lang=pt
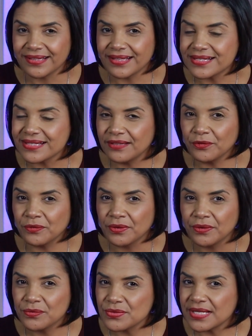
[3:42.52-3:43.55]
está sendo
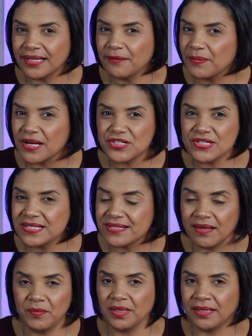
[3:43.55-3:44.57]
usada para
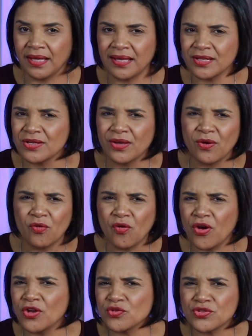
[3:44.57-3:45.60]
disseminar
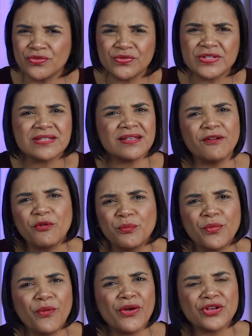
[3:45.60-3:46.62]
ódio, divisão,
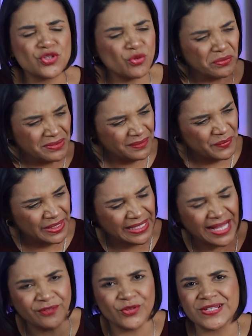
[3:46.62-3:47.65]
morte,
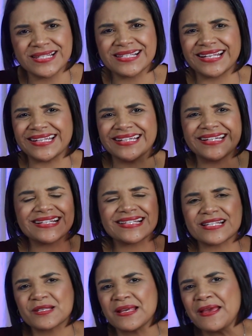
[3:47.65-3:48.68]
contaminar nossas
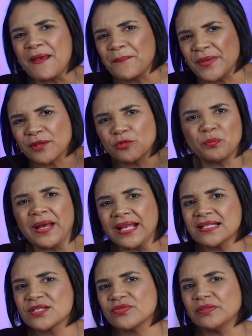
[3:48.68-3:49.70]
crianças, perturbar
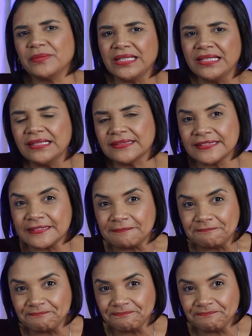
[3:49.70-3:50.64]
as famílias.